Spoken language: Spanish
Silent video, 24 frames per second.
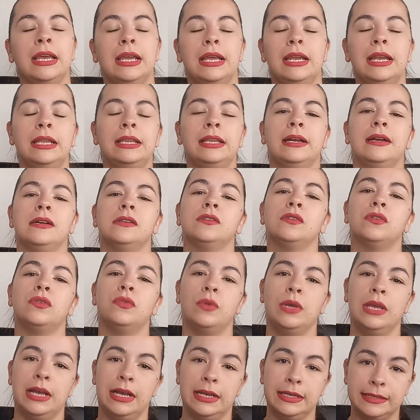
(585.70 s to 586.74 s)
En este caso
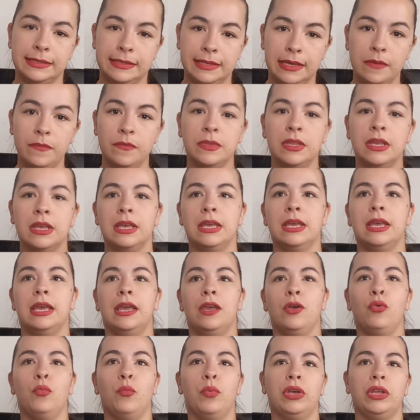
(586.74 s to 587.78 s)
no es así,
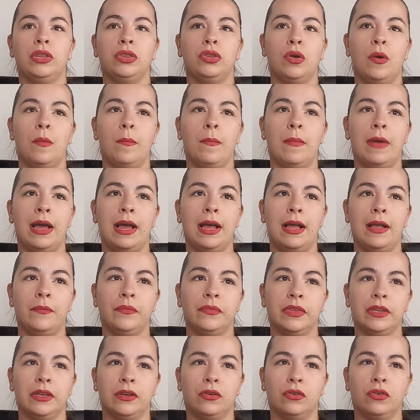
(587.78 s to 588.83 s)
es un poquito más
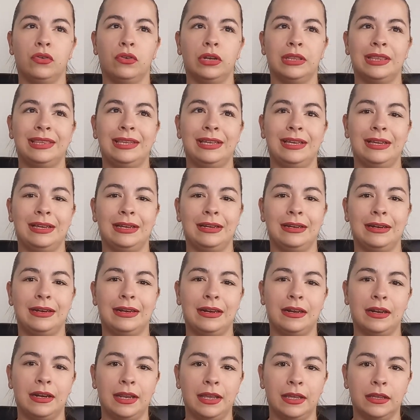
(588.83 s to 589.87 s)
corte
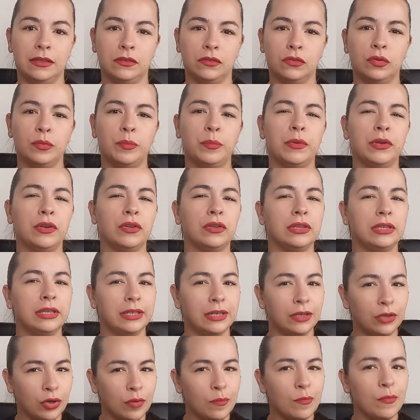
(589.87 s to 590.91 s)
recto, pero
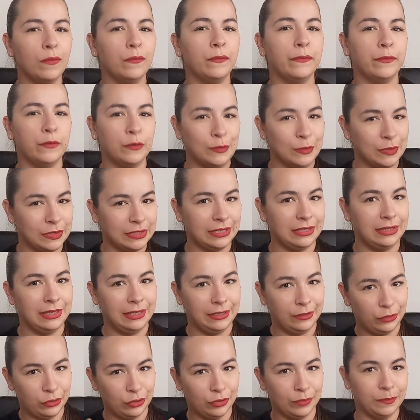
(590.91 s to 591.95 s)
tiene como un
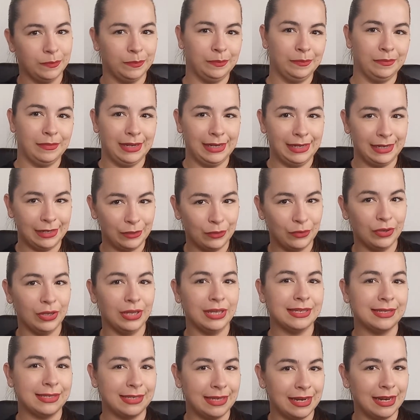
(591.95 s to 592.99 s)
fruncidito, ¿vale? No
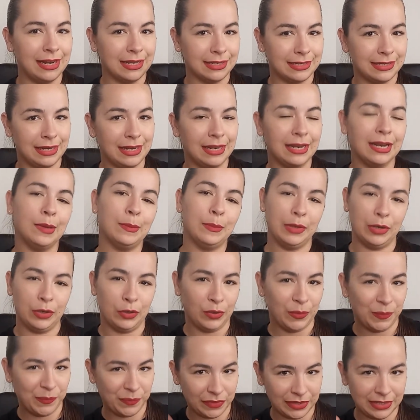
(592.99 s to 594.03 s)
es sirena sirena,
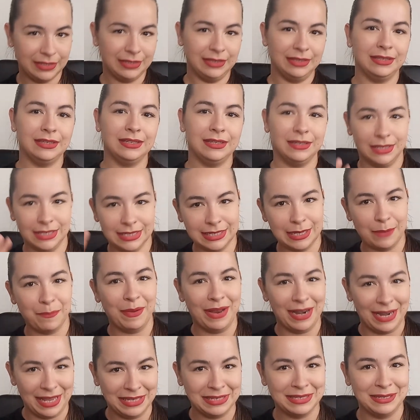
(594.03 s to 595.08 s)
pero se
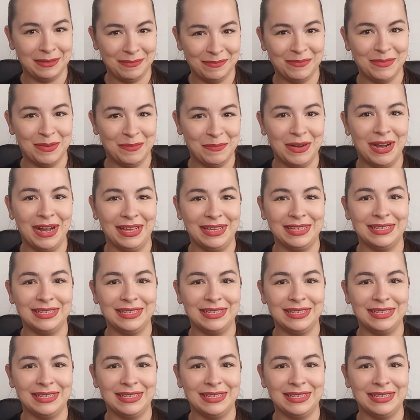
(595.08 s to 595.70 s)
parece, vamos a